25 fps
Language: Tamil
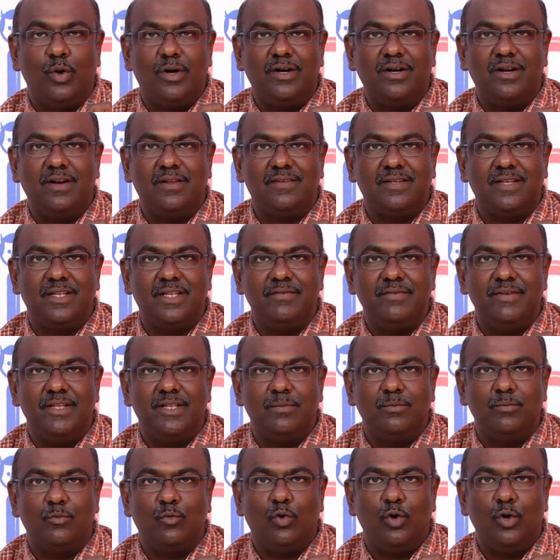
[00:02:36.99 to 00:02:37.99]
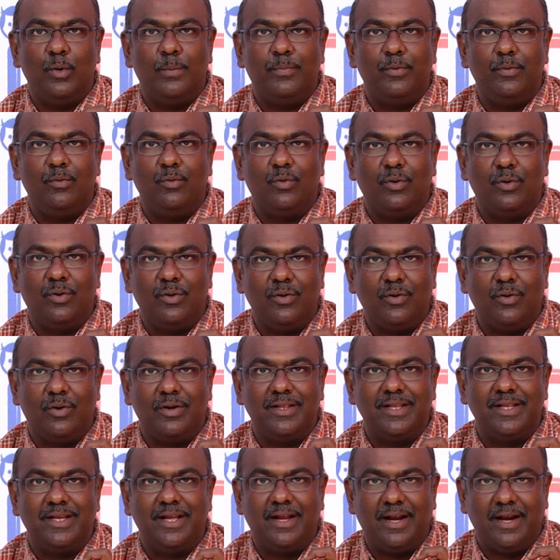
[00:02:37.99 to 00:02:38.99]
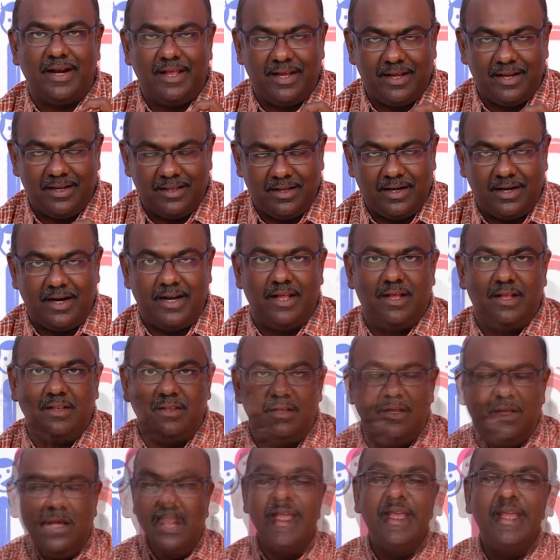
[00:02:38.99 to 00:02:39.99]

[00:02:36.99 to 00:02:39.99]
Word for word: ஒன்றரை சதவீதம் கொழுப்பும் கூட குழந்தைக்கு கிடைக்கிறது கிடையாது